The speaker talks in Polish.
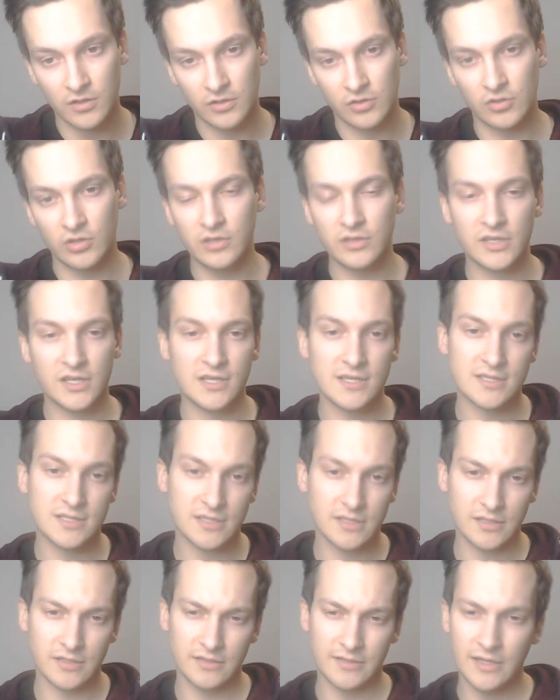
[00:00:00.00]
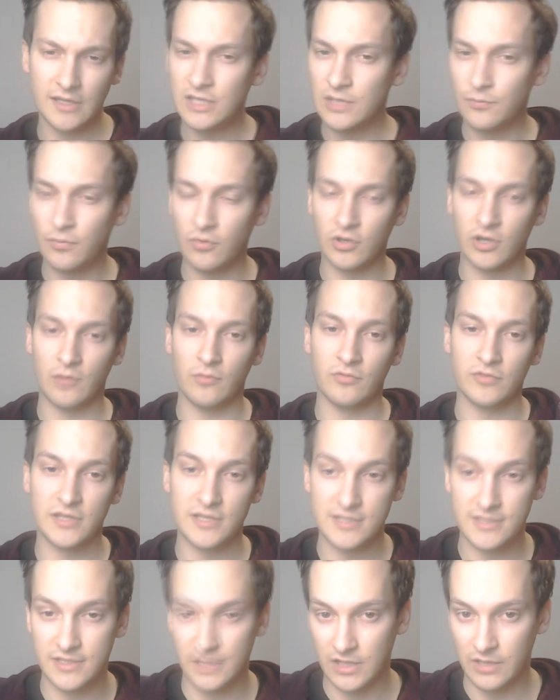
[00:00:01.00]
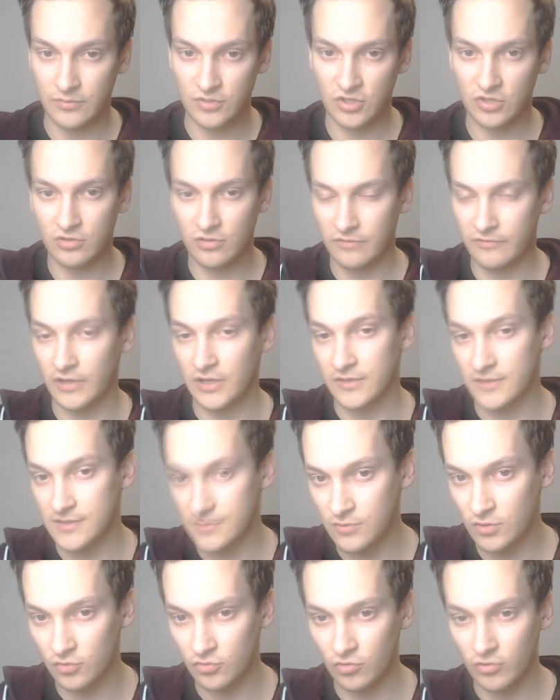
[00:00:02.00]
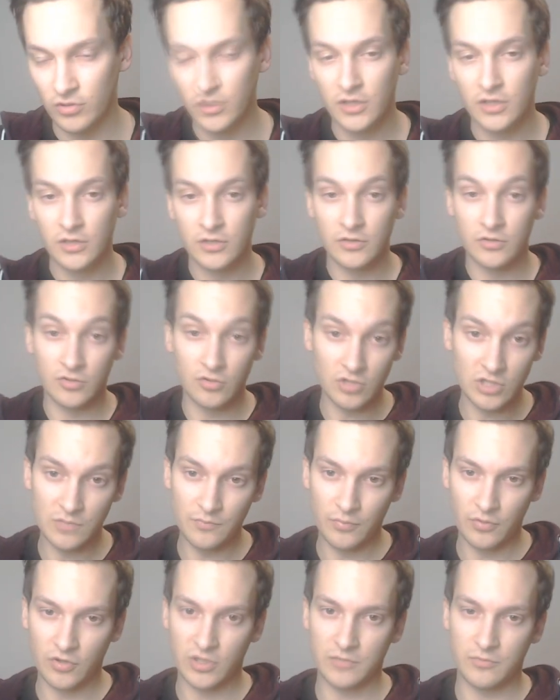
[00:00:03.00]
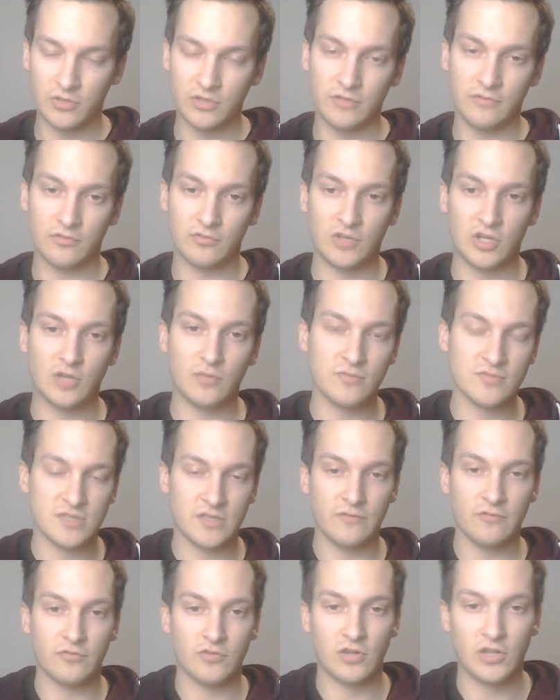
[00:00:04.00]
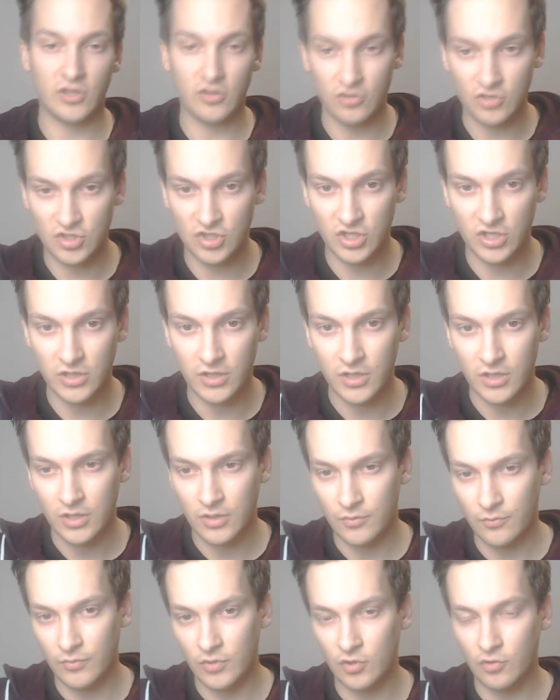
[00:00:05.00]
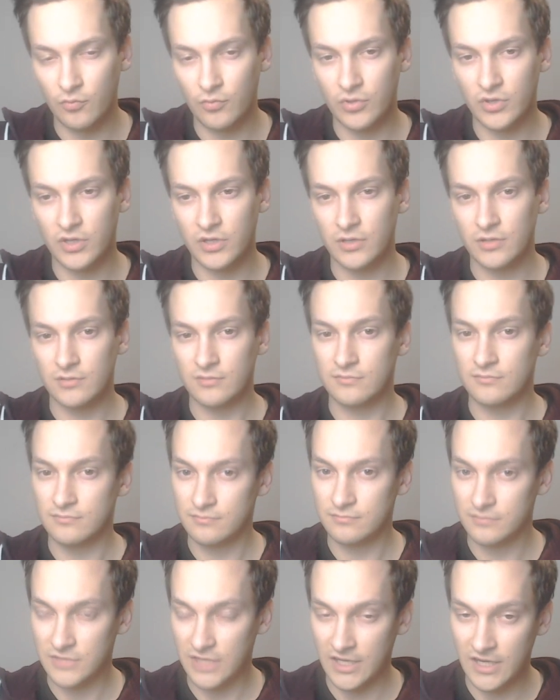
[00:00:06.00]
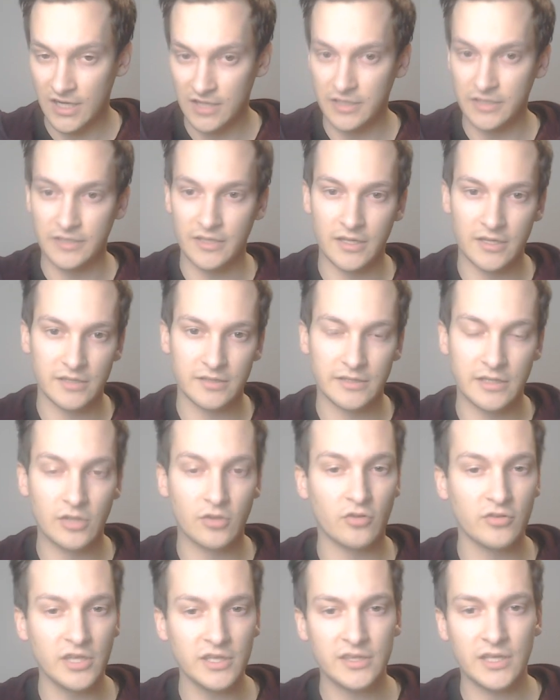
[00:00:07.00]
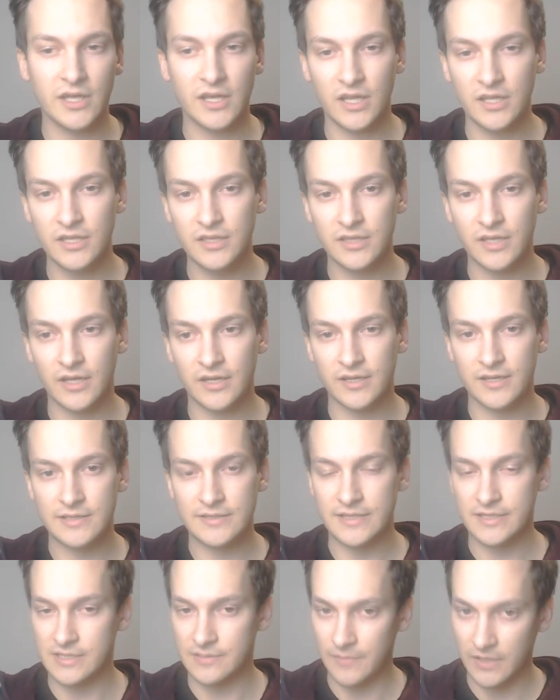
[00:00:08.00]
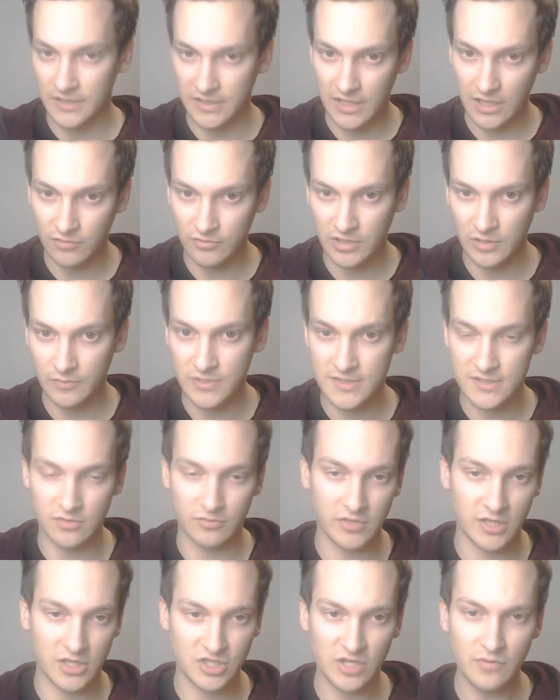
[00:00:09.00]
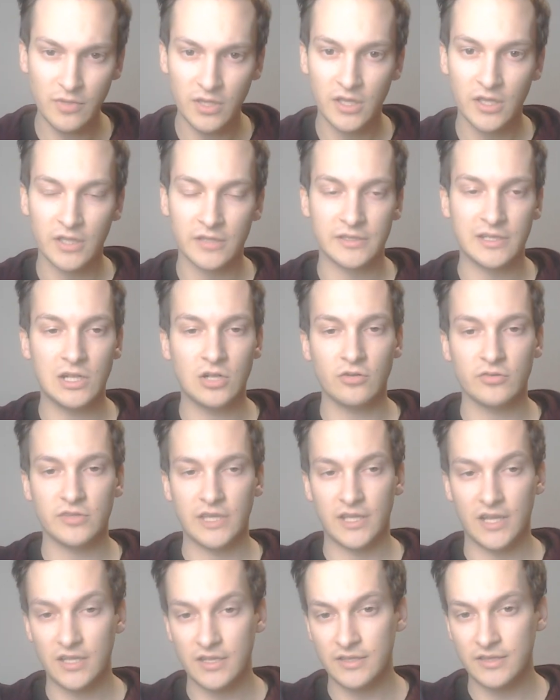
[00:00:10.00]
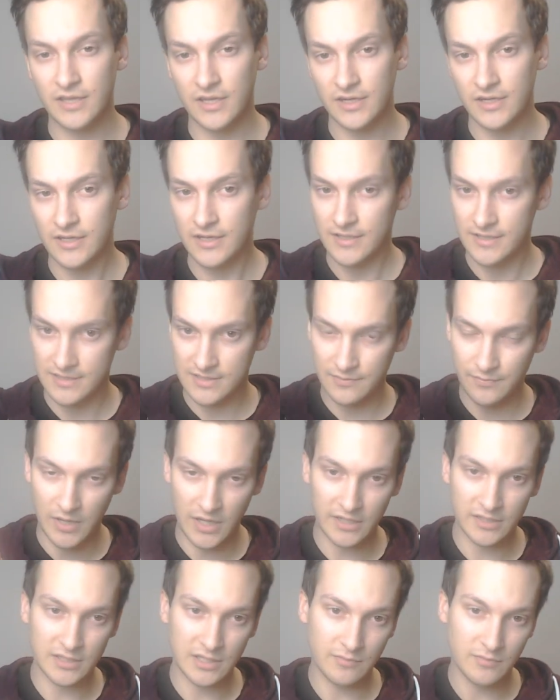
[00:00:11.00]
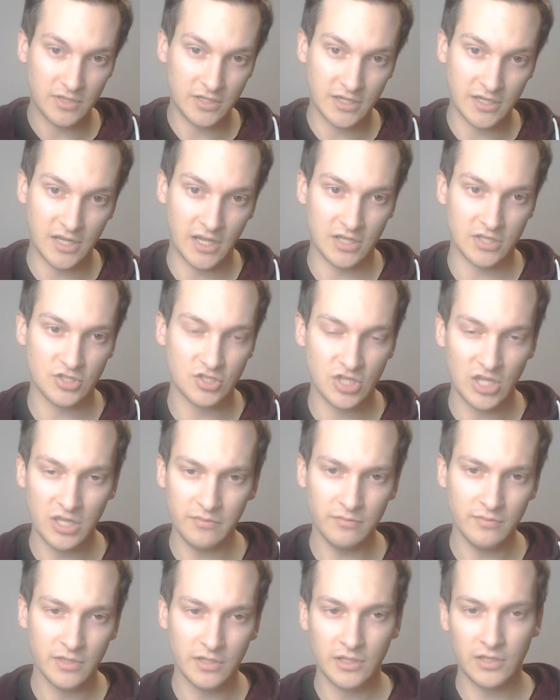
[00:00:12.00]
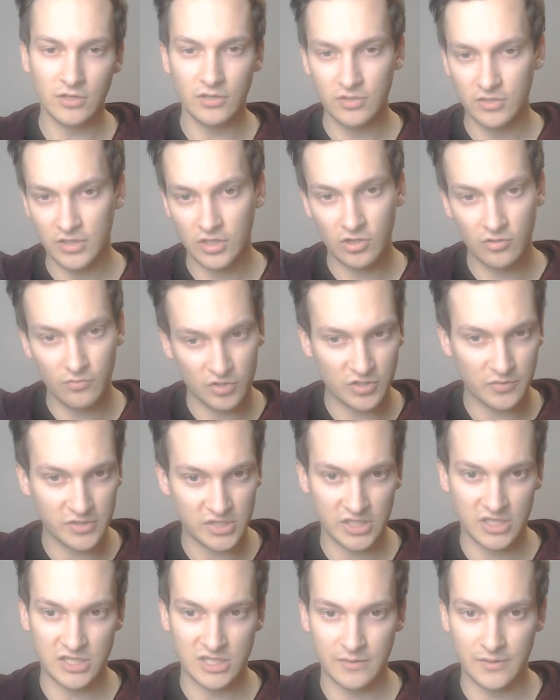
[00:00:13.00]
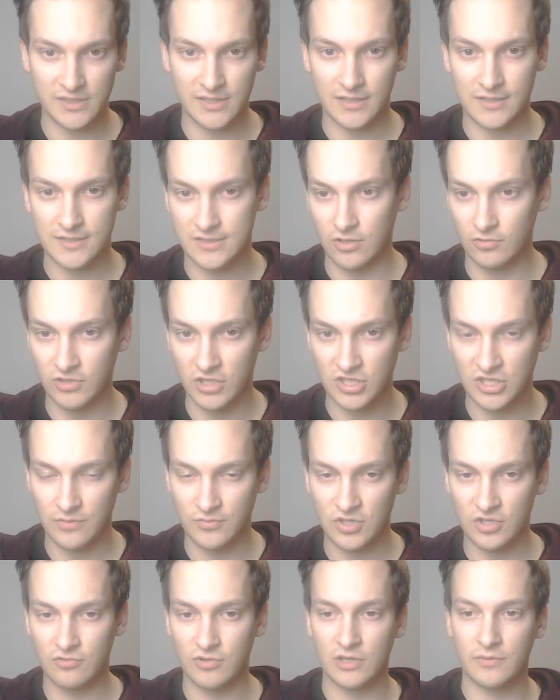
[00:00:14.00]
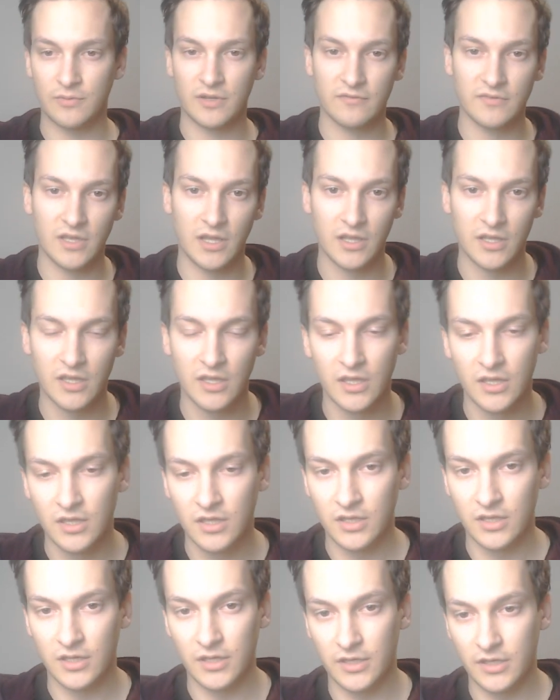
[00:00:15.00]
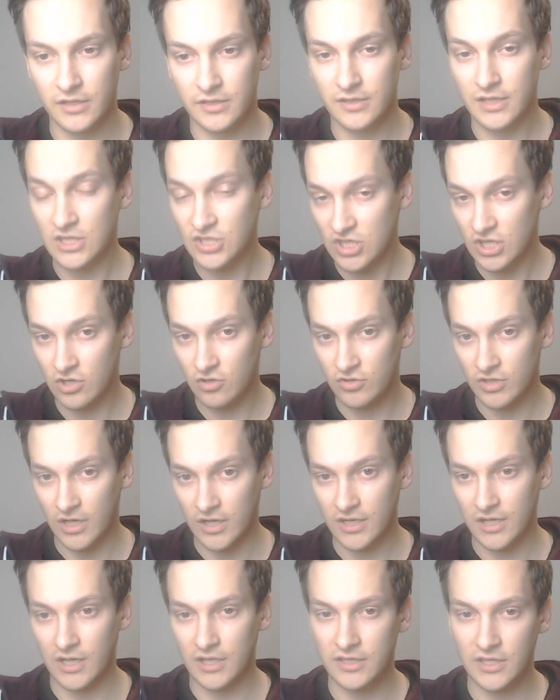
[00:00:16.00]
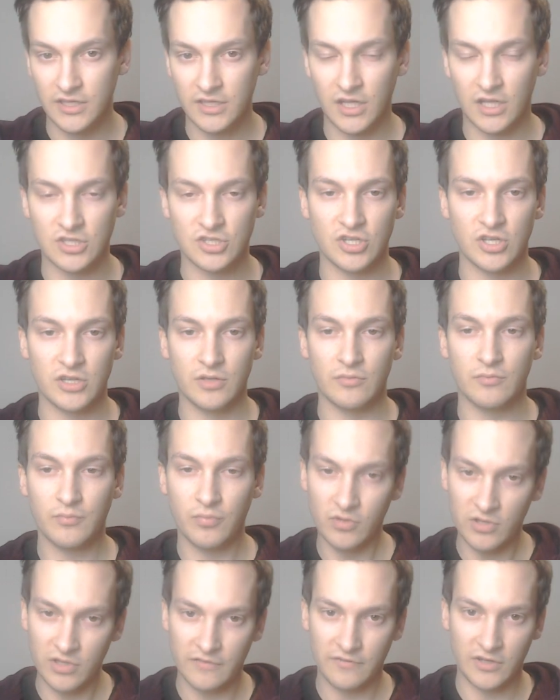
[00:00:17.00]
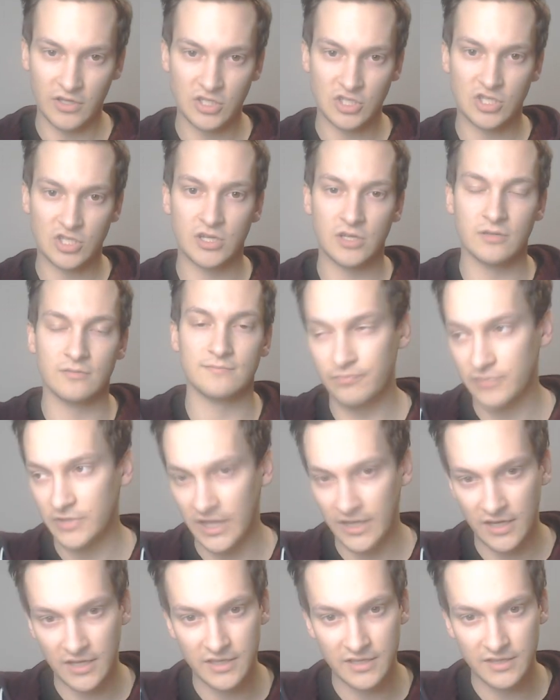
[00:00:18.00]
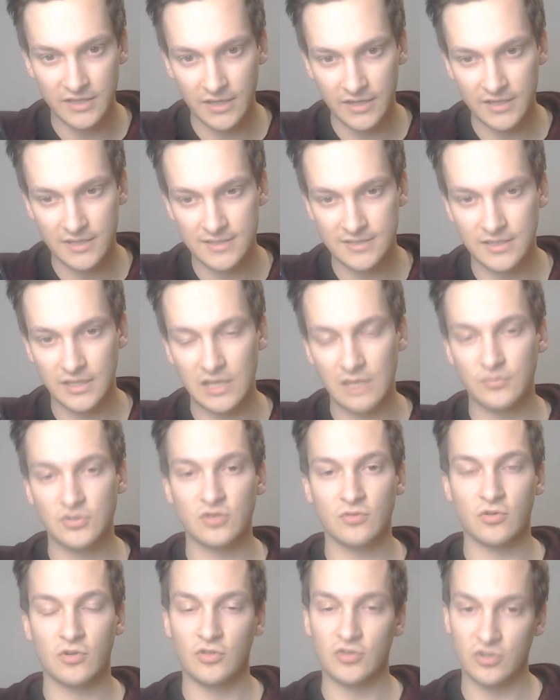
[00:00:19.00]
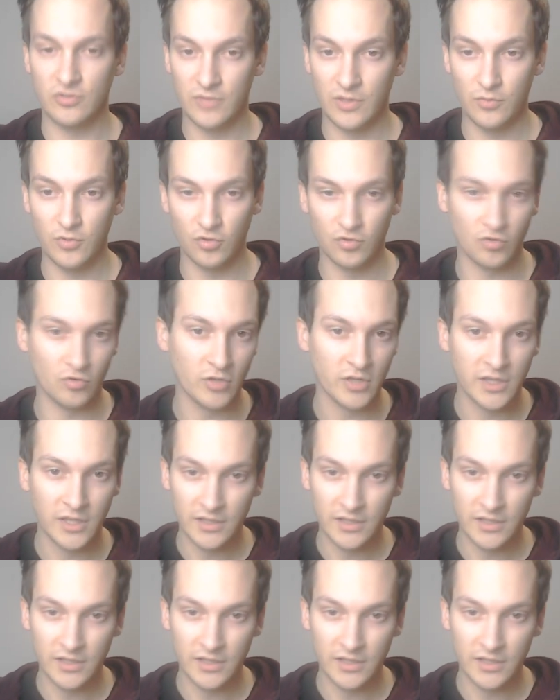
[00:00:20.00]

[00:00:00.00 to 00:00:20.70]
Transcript: No i teraz, jaki Pokémon jest najlepszy do walki z Mewtwo? Drugim Pokémonem, którego bym stawił w kolejności, byłby Tyranitar. Tylko nie Tyranitar ze Smackdownem i Stone Edge'em, tylko Tyranitar z Bite'em i Crunchem. No i do tego może być jakiś tam atak Stone Edge na przykład, prawda? E, dlaczego tak, a nie inaczej? Ponieważ Tyranitar jest najlepszą kontrą na Mewtwo.